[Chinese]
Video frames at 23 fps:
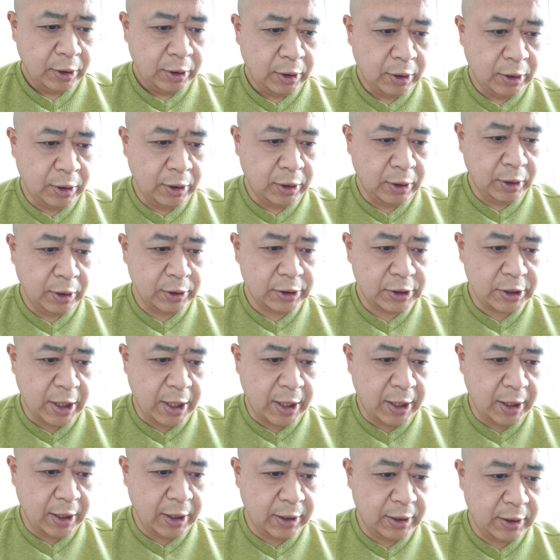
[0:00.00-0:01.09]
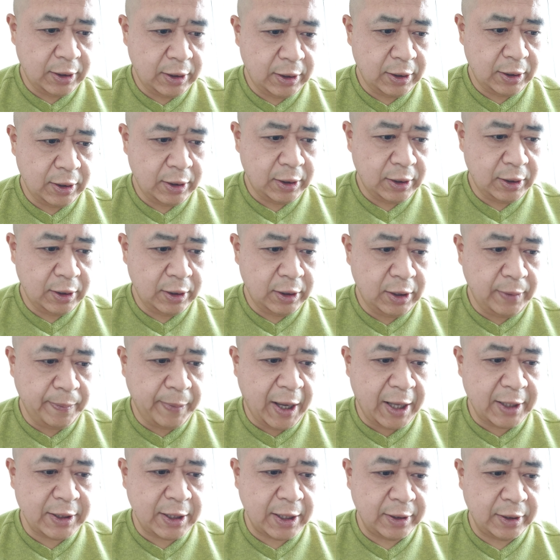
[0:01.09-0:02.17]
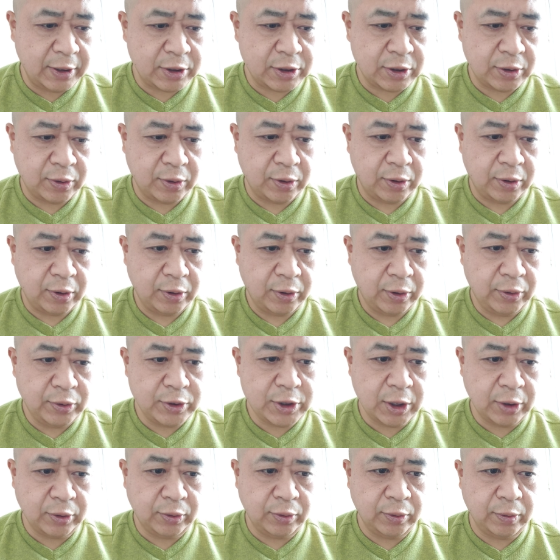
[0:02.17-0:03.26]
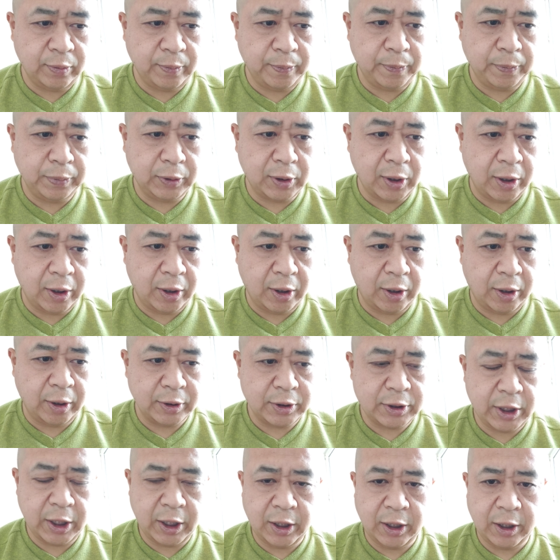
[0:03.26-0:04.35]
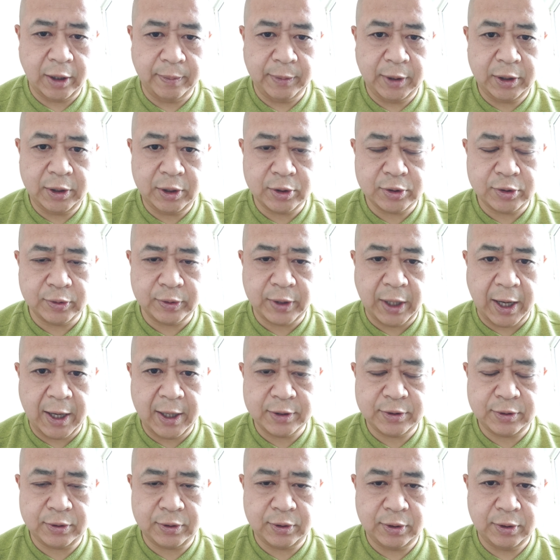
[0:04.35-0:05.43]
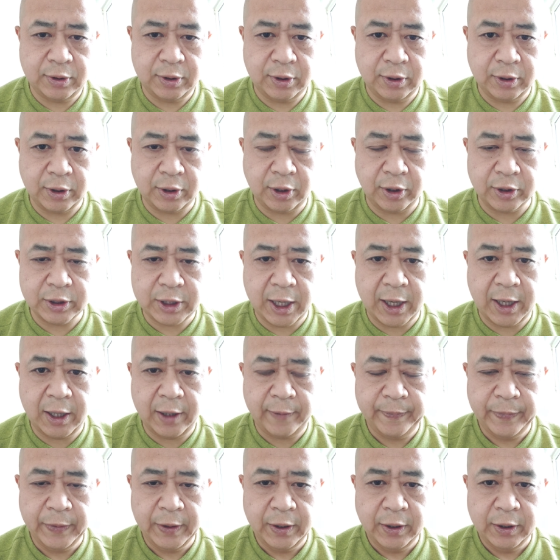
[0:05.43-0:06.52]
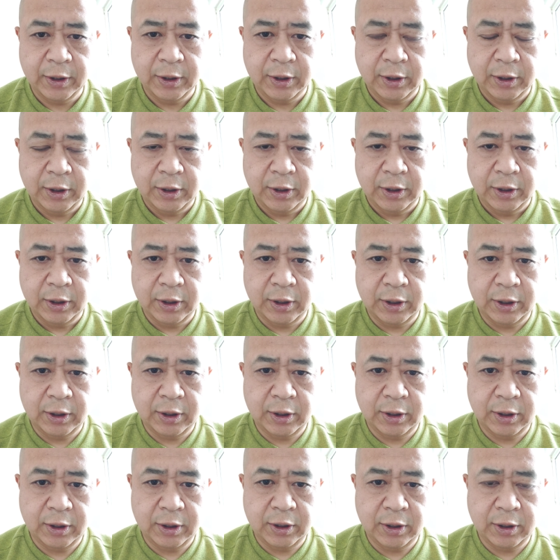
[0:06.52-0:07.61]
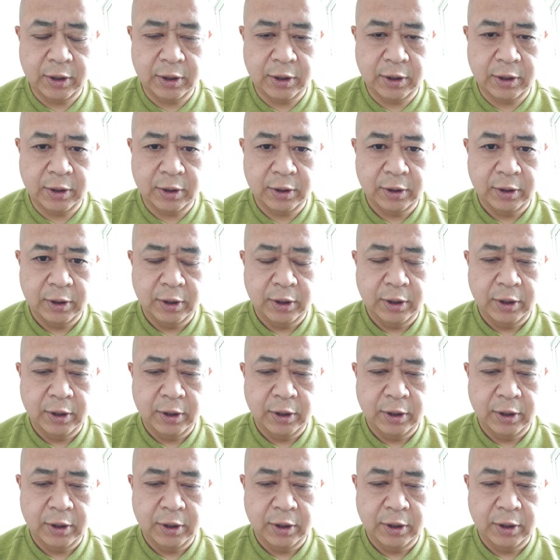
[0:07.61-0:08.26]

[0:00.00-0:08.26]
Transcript: 呃，在一八年的时候，刘强东到这个明尼苏达去考察，呃，